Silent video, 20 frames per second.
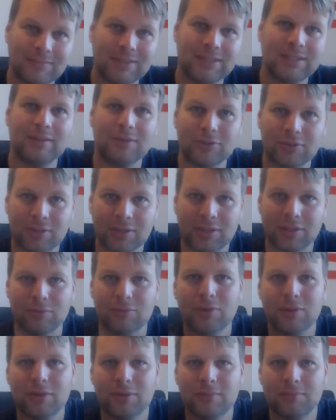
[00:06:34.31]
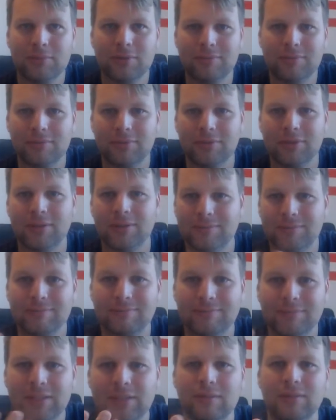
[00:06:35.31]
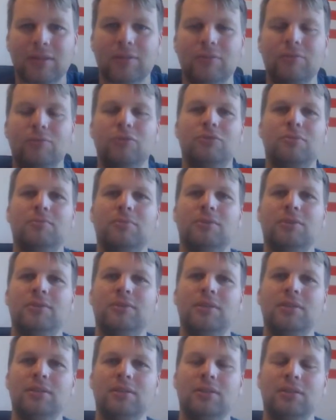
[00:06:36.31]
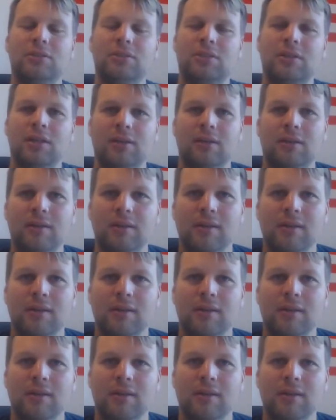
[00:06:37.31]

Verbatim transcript: die aus der Natur kommt oder Natur symbolisiert ganz stark,